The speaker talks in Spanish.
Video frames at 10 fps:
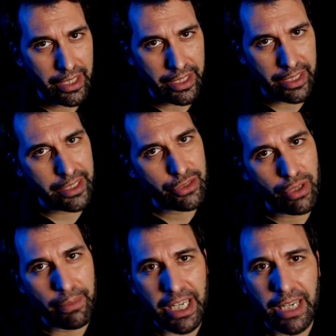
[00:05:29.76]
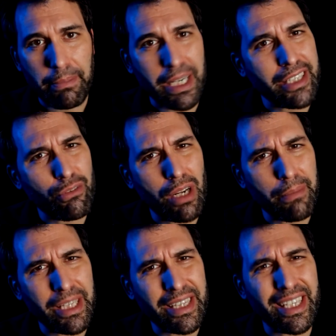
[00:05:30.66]
Y es una manera
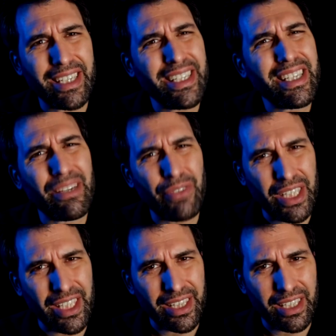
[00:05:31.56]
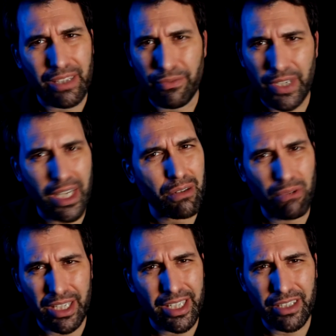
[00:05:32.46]
particularmente ineficiente de enfriar
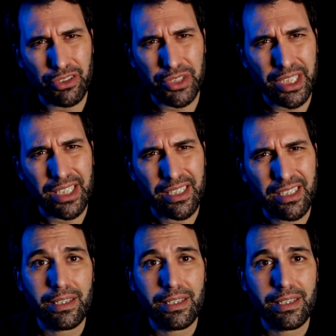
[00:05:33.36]
cualquier cosa.